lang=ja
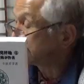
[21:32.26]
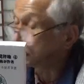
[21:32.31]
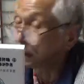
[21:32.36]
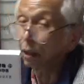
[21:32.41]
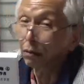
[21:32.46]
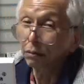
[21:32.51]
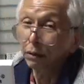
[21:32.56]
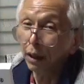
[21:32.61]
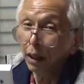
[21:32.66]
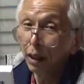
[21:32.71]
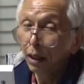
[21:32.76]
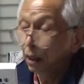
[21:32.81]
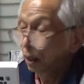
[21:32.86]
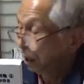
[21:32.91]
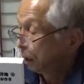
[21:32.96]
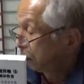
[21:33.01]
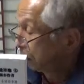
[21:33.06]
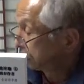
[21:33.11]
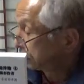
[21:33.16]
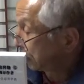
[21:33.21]
ジ近くで
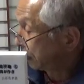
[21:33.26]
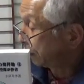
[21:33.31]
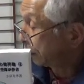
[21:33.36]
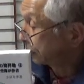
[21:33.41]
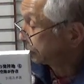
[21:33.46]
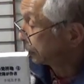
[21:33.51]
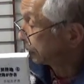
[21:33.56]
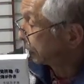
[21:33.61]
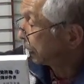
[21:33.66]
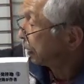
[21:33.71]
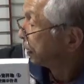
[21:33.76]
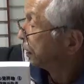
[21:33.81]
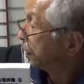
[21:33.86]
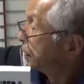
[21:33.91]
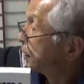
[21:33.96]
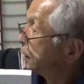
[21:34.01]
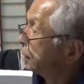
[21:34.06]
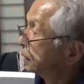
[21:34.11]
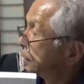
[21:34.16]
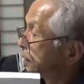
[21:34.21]
ございましてね
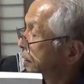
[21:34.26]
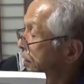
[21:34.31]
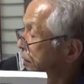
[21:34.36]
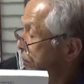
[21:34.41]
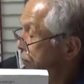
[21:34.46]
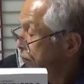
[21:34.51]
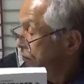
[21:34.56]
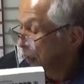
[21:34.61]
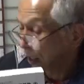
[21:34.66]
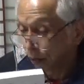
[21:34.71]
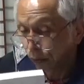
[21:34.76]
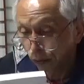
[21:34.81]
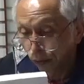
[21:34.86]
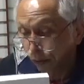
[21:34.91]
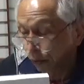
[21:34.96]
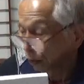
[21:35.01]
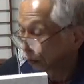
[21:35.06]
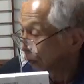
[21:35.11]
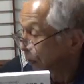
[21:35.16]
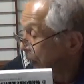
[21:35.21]
空海の
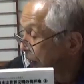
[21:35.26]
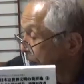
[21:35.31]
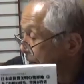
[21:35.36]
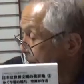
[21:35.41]
ことあ